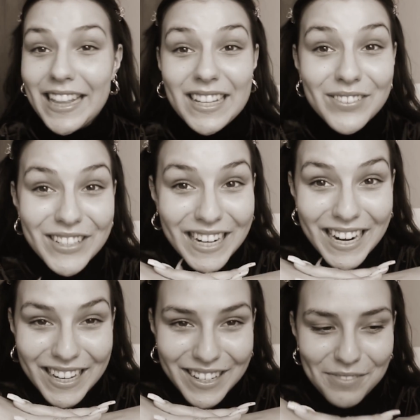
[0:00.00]
tão estranho.
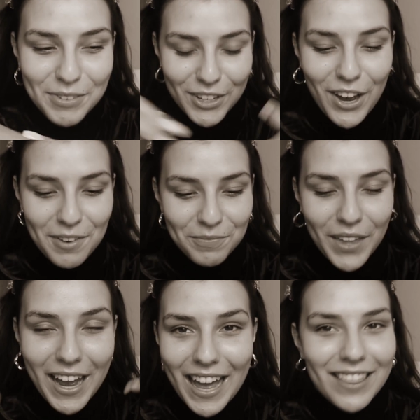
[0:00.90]
Mas ok,
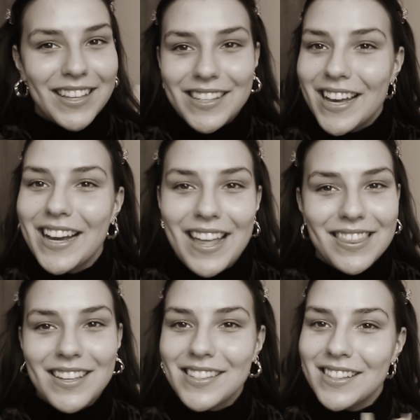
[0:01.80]
I got this, I got
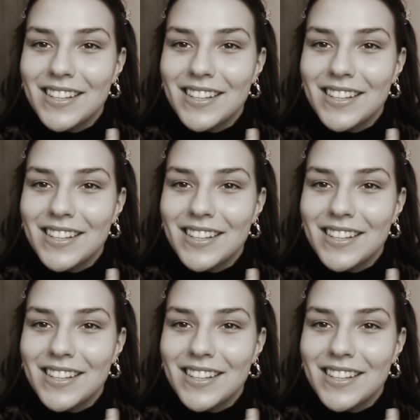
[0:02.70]
this.